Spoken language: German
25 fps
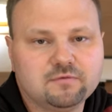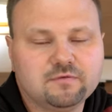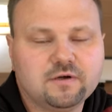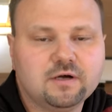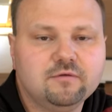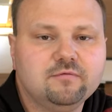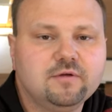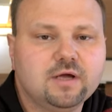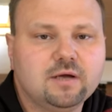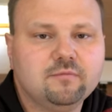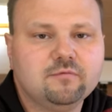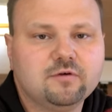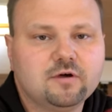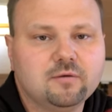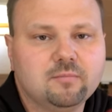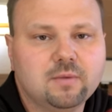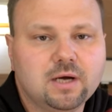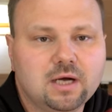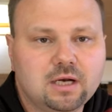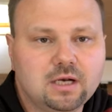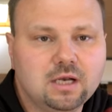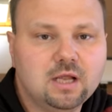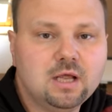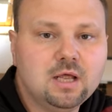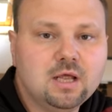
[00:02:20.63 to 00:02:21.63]
Fangen wir einfach
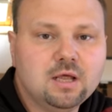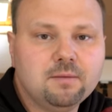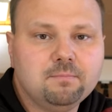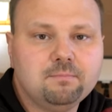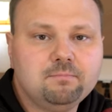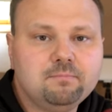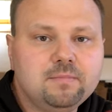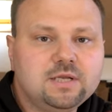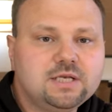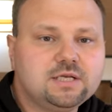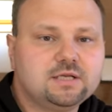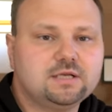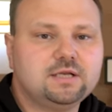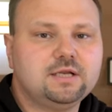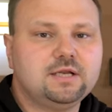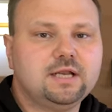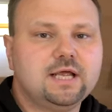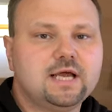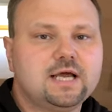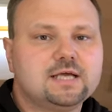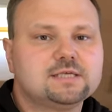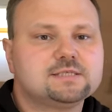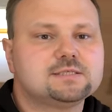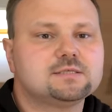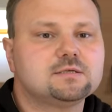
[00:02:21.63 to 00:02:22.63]
mal mit den
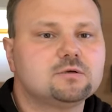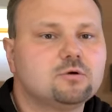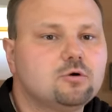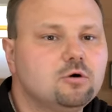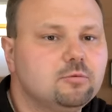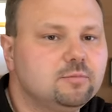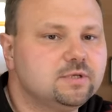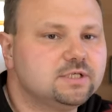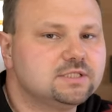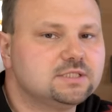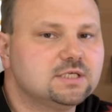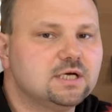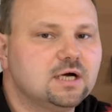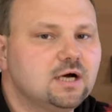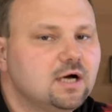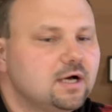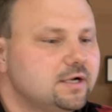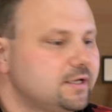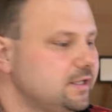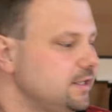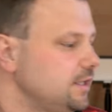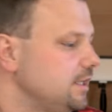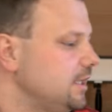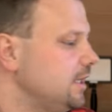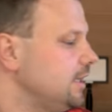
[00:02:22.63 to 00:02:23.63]
ersten
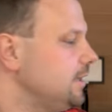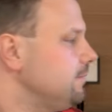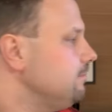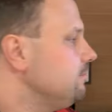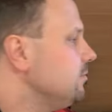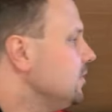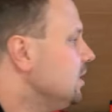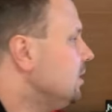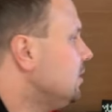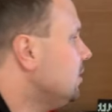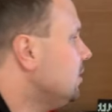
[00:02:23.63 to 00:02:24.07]
Kommentaren an.